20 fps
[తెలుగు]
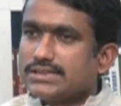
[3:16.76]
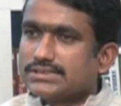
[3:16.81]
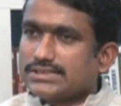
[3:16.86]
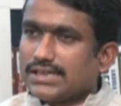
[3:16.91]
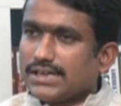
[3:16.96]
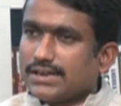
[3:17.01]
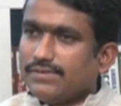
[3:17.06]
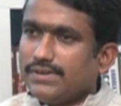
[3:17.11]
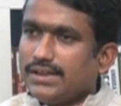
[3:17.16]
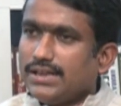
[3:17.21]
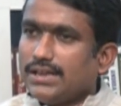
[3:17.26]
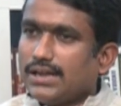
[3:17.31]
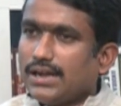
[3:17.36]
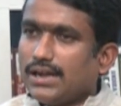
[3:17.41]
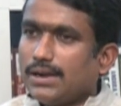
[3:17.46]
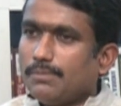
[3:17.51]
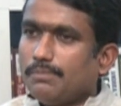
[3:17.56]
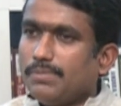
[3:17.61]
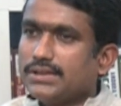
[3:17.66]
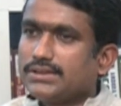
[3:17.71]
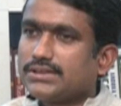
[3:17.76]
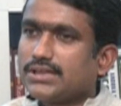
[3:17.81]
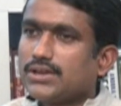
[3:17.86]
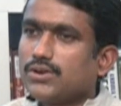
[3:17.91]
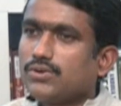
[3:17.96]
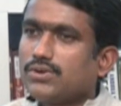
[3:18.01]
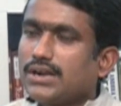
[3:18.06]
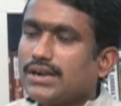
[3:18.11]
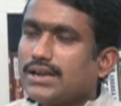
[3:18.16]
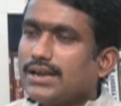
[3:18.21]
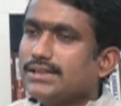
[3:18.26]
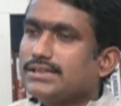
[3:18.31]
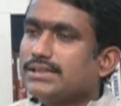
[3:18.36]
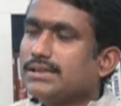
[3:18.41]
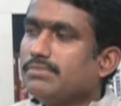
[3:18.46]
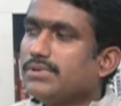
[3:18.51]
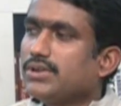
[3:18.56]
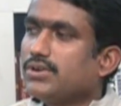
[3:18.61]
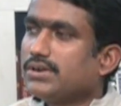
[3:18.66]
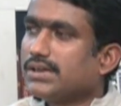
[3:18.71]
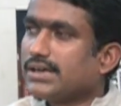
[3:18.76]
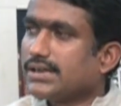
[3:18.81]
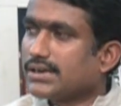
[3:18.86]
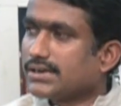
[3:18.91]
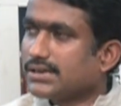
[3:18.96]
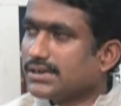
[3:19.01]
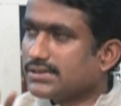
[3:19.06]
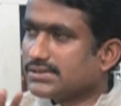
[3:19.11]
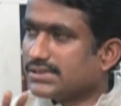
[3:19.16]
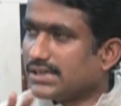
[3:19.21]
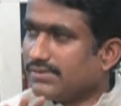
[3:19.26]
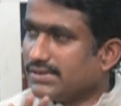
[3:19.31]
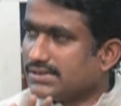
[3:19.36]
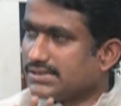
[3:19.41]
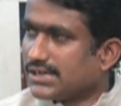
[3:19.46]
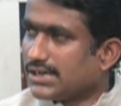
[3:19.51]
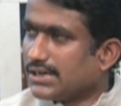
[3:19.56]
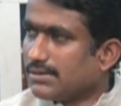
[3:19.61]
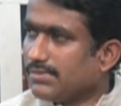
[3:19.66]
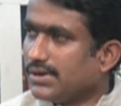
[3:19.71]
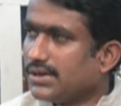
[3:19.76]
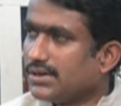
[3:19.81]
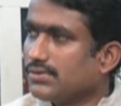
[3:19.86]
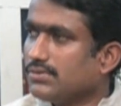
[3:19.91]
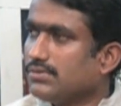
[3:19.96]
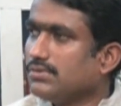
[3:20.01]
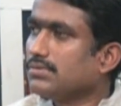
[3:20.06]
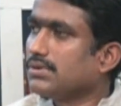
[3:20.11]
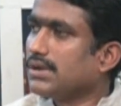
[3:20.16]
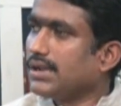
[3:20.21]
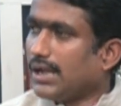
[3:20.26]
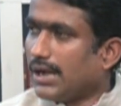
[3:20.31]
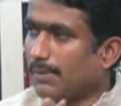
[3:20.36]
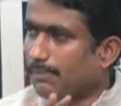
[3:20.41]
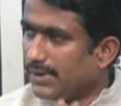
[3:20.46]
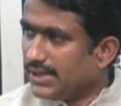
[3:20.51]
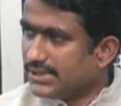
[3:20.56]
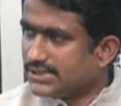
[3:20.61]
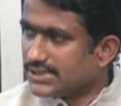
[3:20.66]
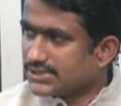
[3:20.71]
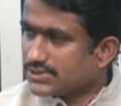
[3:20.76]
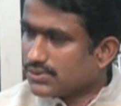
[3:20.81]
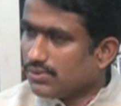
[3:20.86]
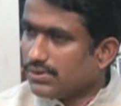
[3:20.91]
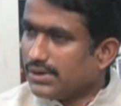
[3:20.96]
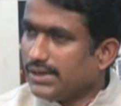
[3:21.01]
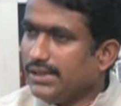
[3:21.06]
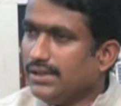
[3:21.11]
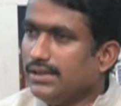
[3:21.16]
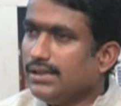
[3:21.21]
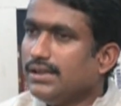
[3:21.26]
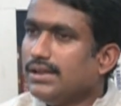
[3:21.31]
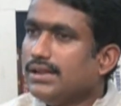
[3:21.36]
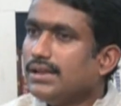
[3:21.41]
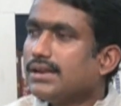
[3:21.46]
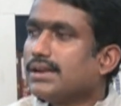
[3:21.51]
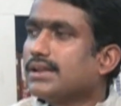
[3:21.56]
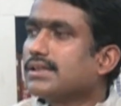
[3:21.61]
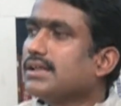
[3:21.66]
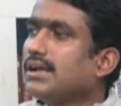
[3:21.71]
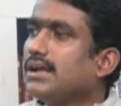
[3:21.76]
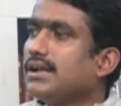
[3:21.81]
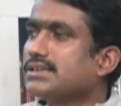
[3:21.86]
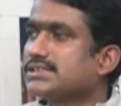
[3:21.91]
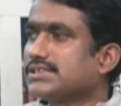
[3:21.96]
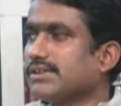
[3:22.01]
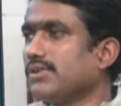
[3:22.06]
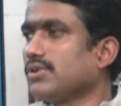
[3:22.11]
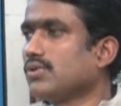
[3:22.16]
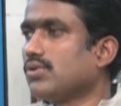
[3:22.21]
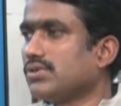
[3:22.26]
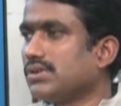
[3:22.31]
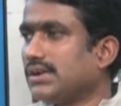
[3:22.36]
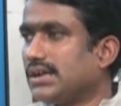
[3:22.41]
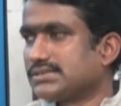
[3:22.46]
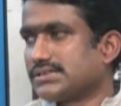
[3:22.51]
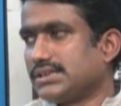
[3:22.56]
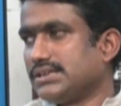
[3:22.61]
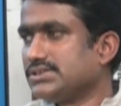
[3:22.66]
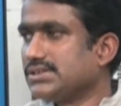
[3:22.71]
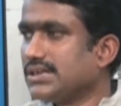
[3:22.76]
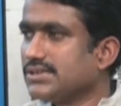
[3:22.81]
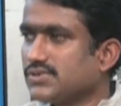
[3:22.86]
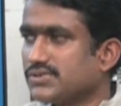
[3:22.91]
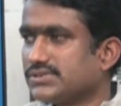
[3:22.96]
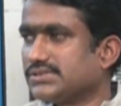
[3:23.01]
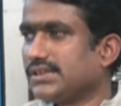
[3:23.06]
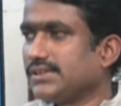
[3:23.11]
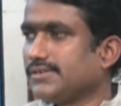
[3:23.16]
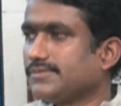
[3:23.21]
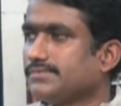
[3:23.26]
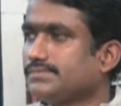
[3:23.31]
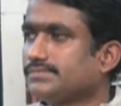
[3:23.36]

సర్వే అభ్యంతరాలు ఉన్నట్లయితే మీరు డైరెక్ట్ సర్వే సెటిల్మెంట్కి అప్లై చేసుకోండి లేదా సివిల్ కోర్టును ఆశ్రయించాల్సి వస్తుంది